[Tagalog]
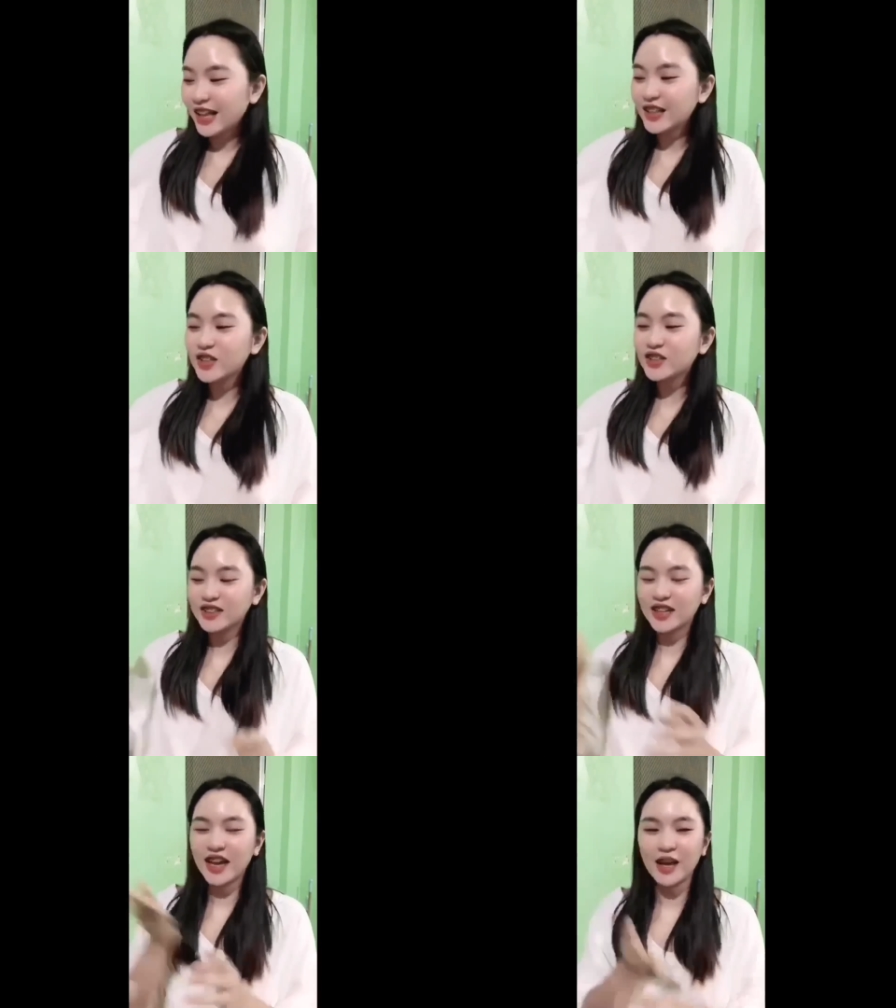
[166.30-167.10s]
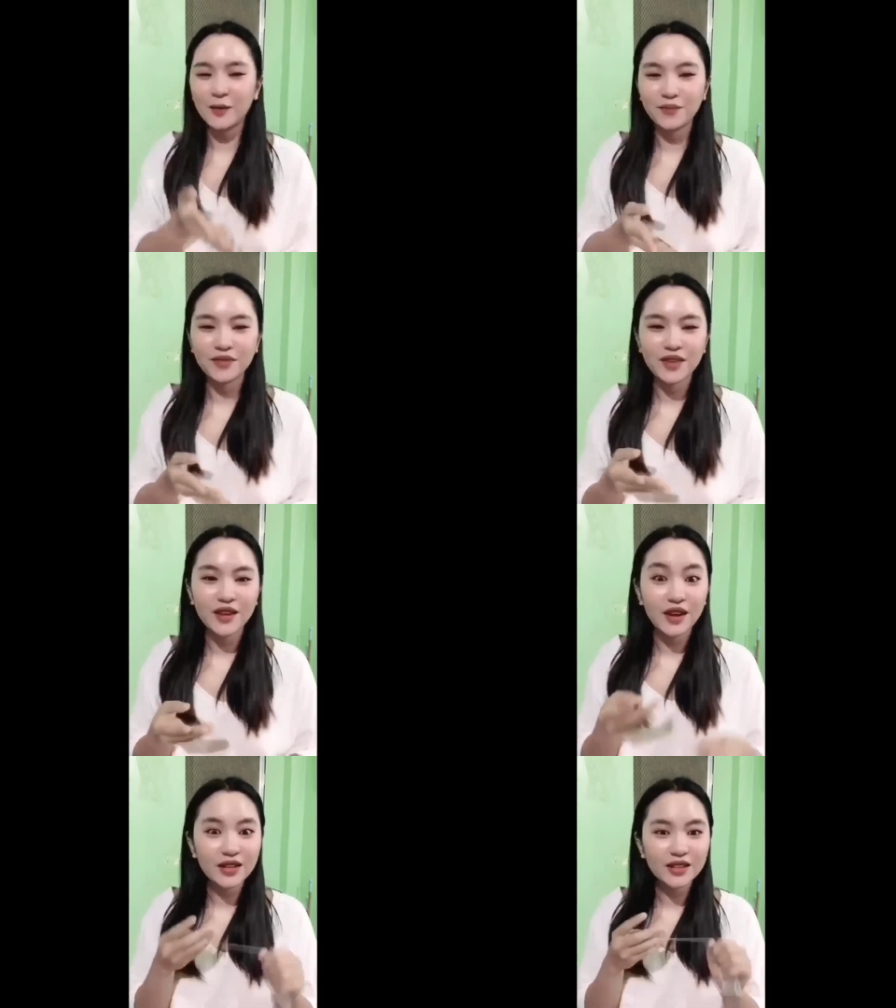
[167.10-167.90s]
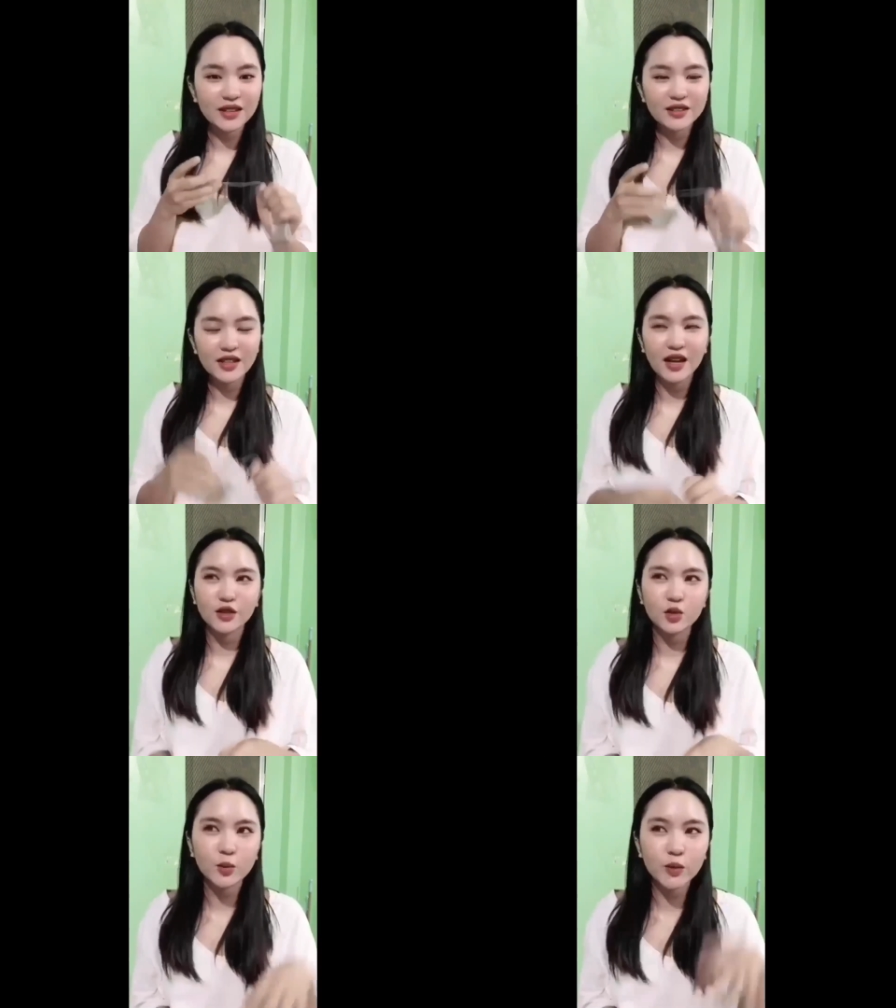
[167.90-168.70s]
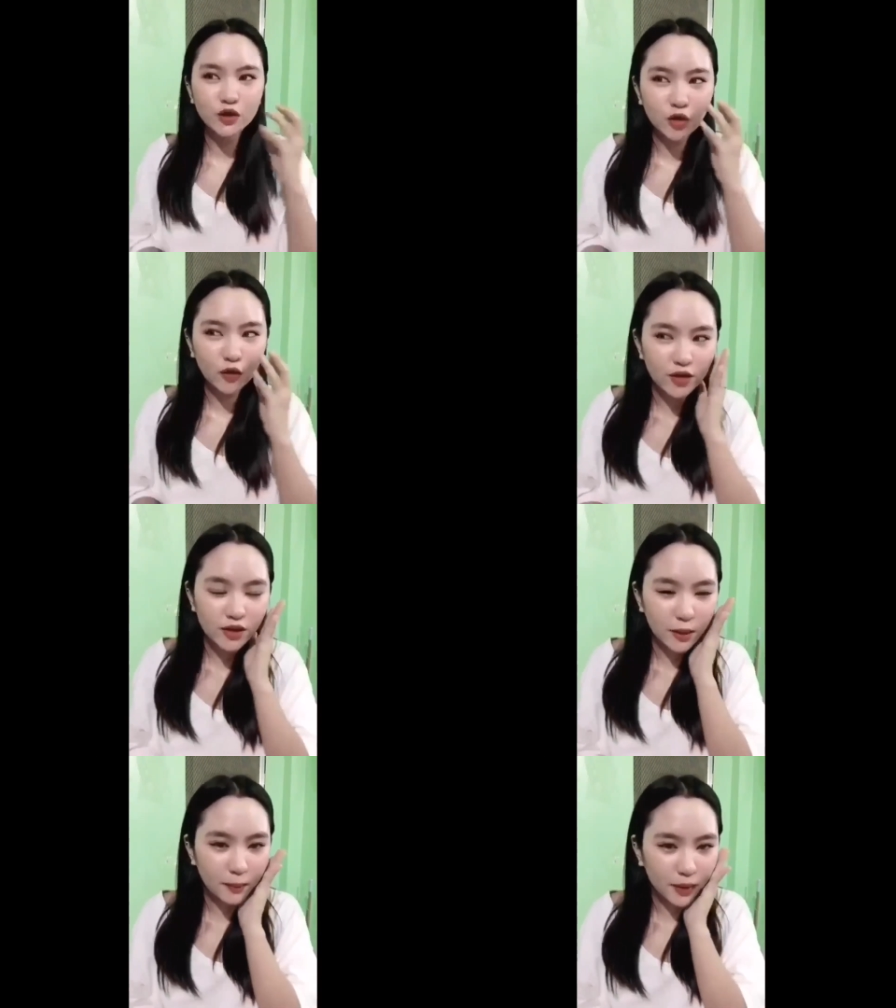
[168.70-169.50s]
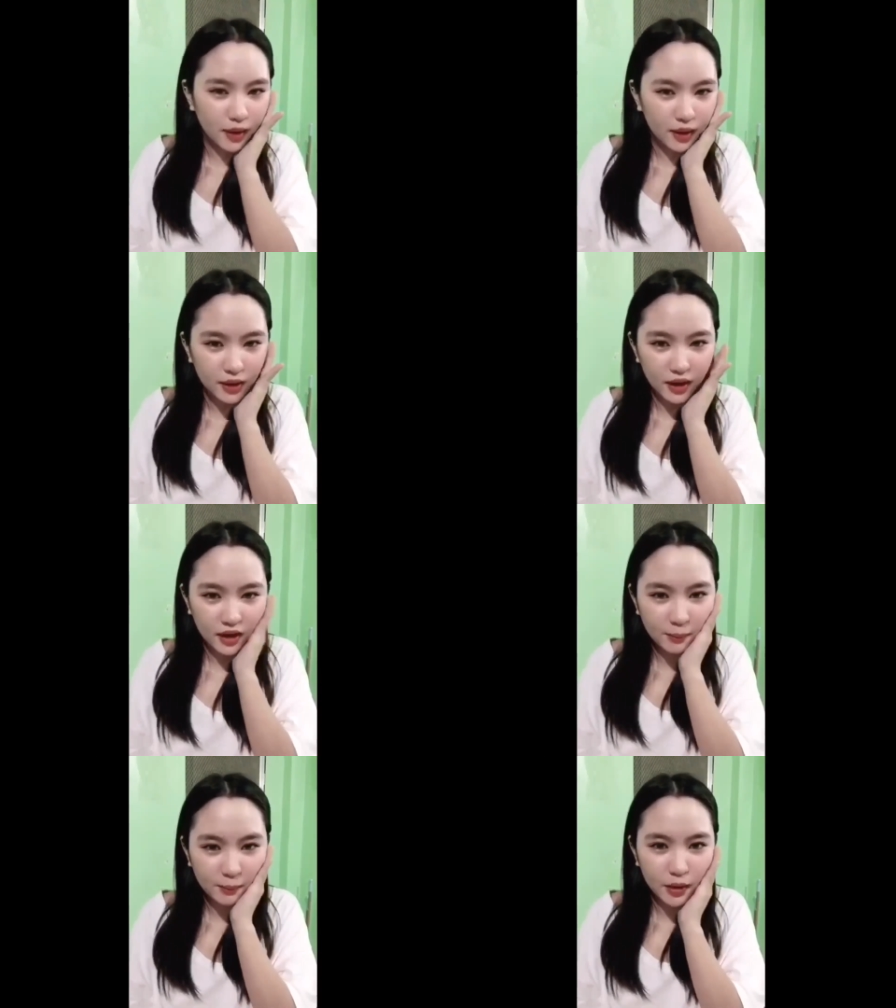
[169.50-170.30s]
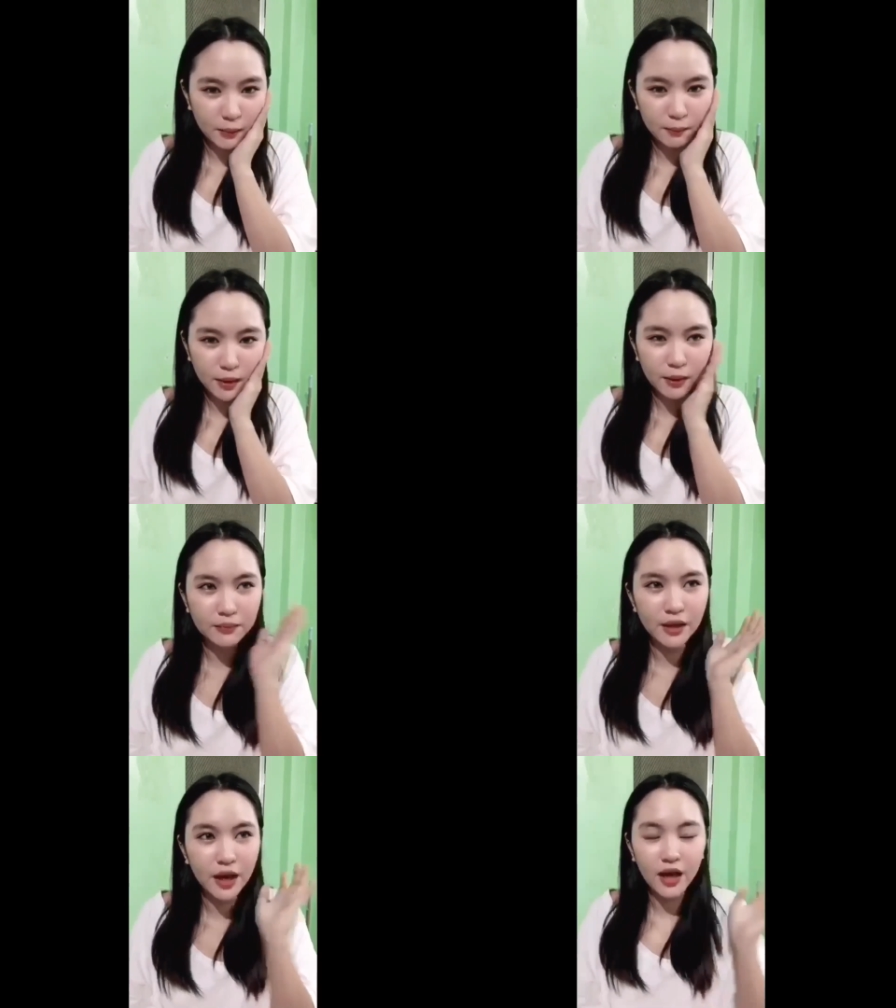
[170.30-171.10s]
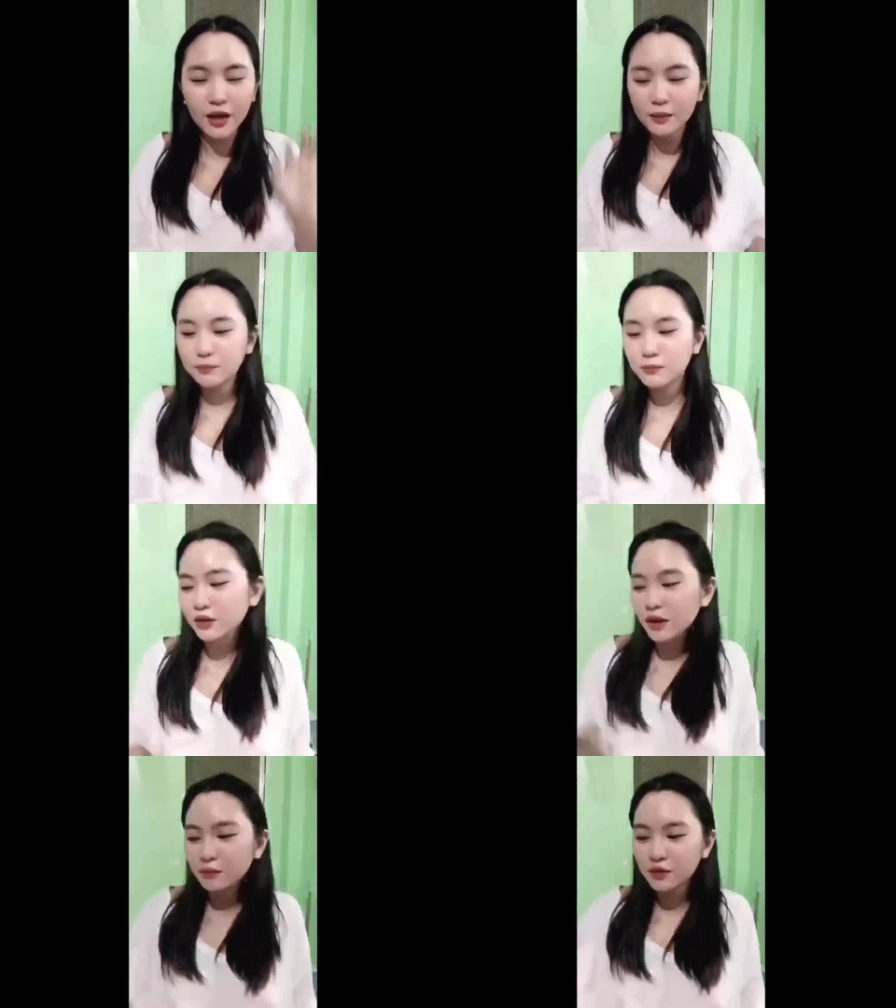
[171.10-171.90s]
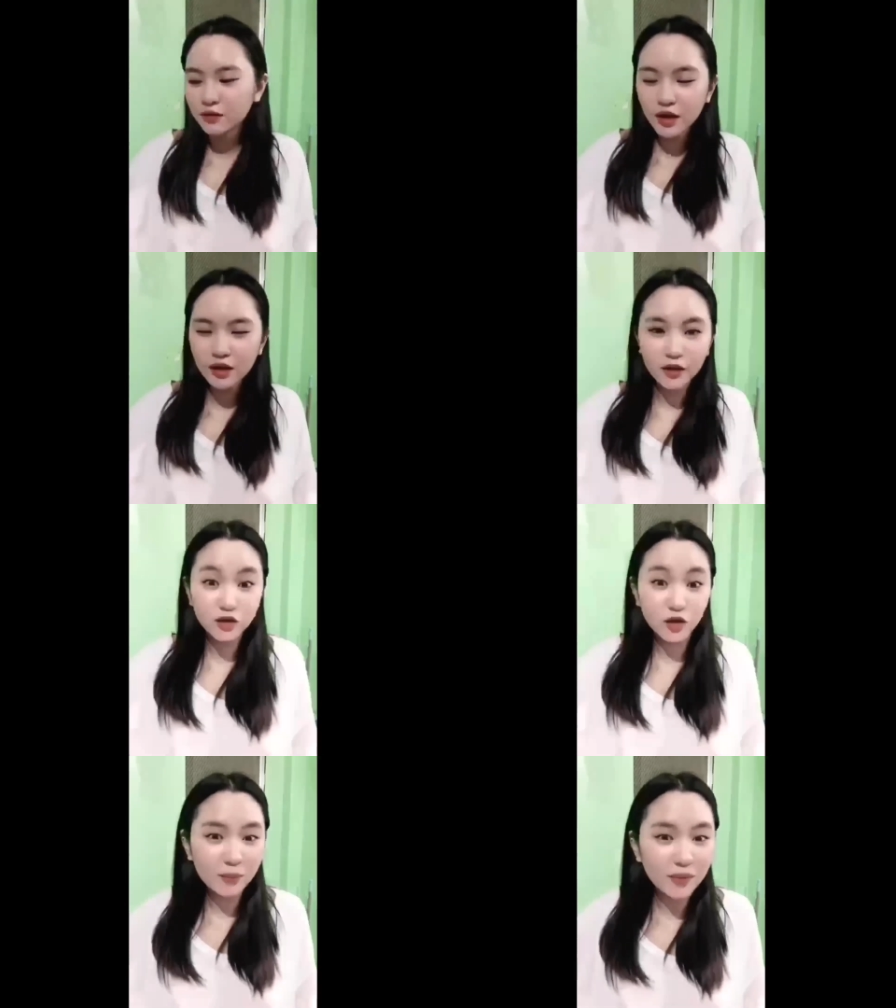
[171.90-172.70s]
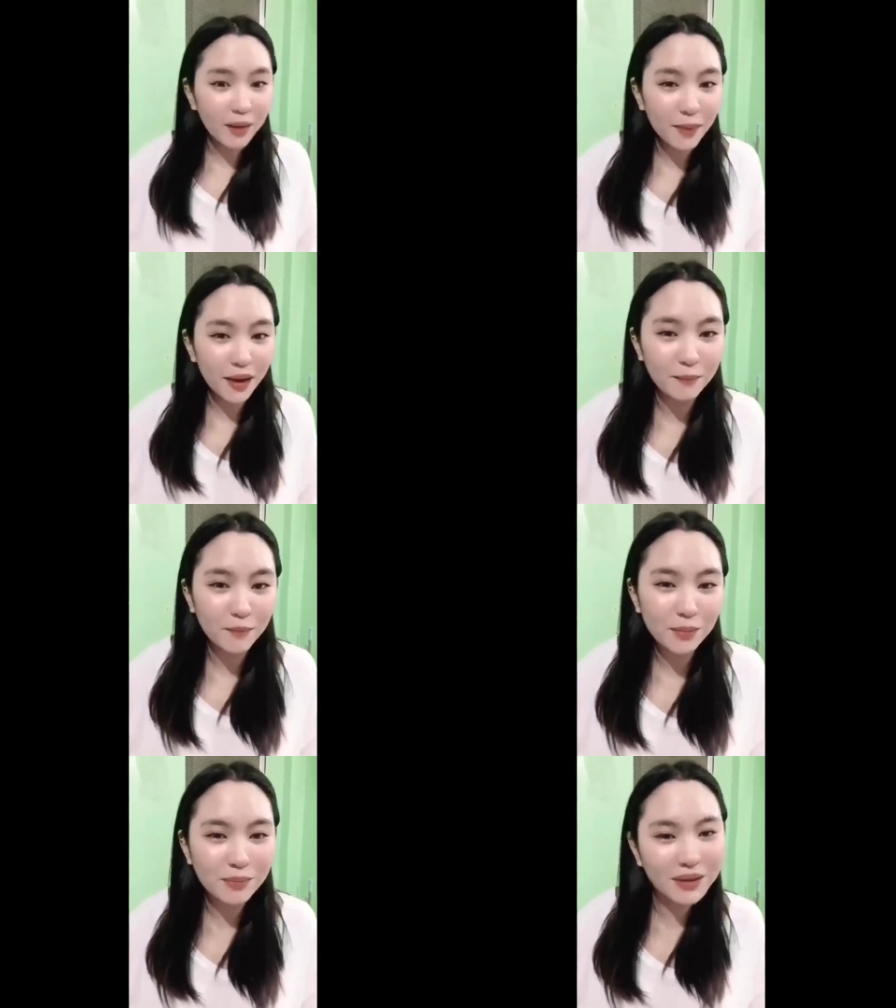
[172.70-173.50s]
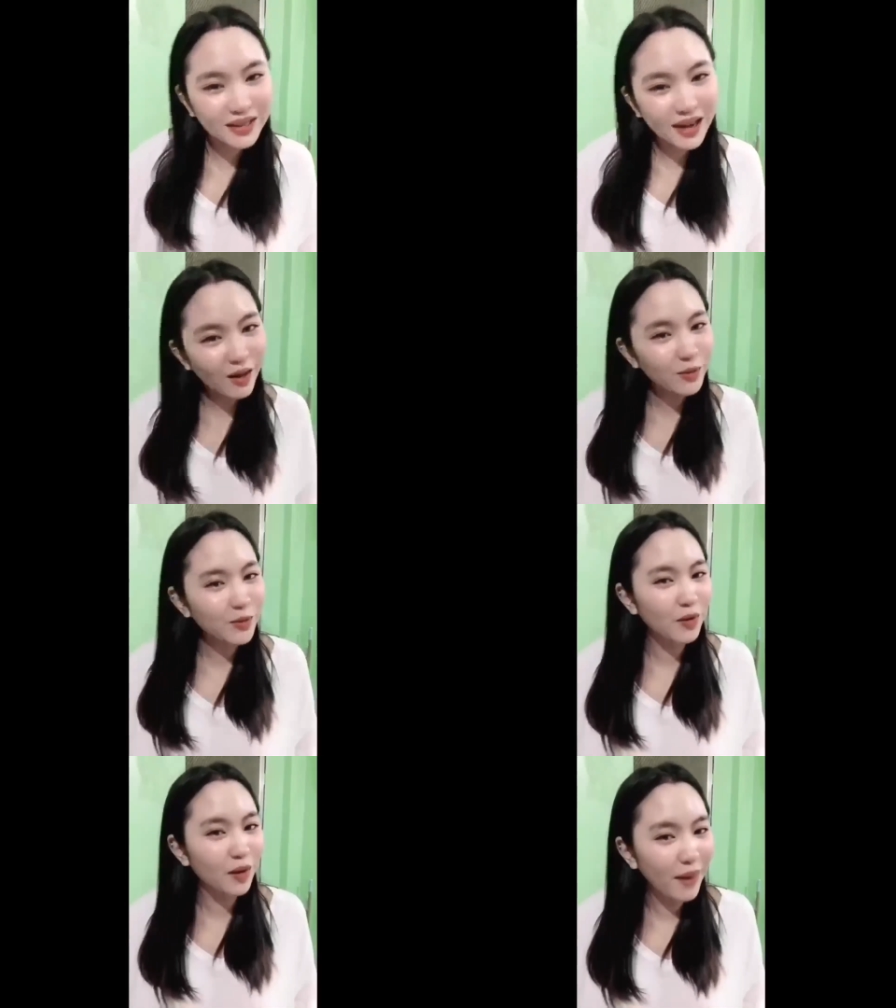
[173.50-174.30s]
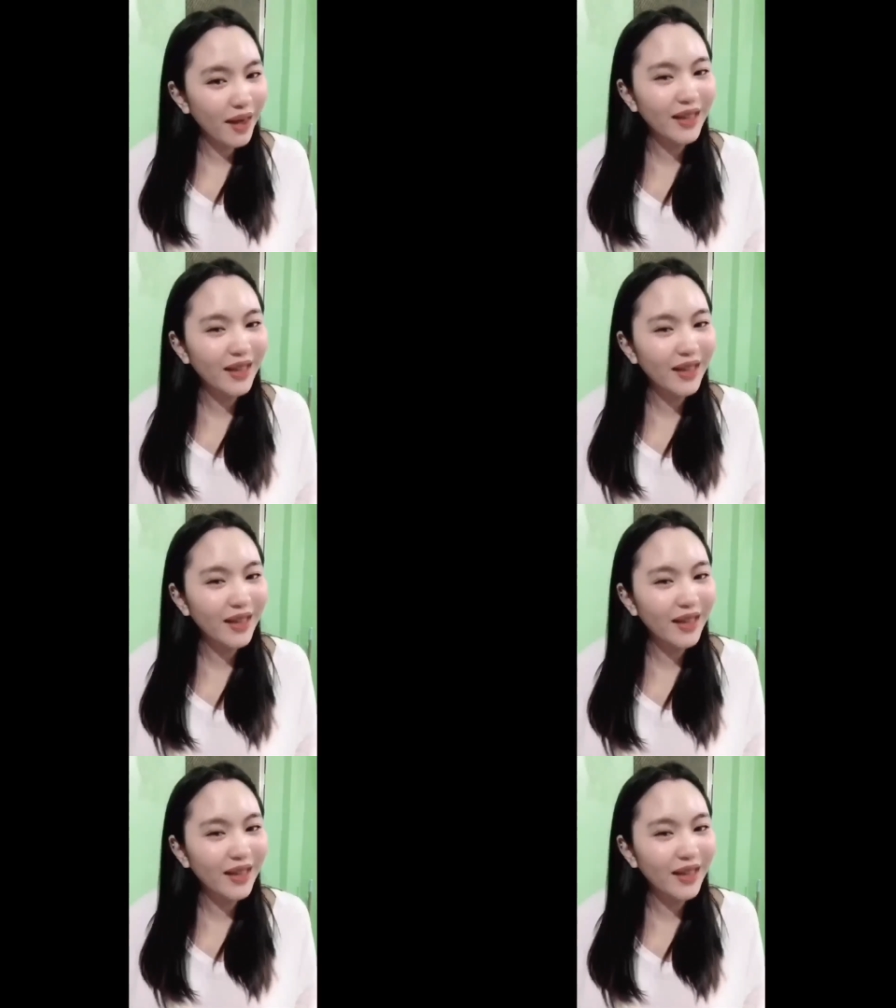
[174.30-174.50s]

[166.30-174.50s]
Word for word: Eh, di yun na. Ang ganda. Super soft niya sa balat and ang plump-plump. Nakakalambot-lambot. Ganun. Soft na, malambot pa. Sira, ulo ka ba?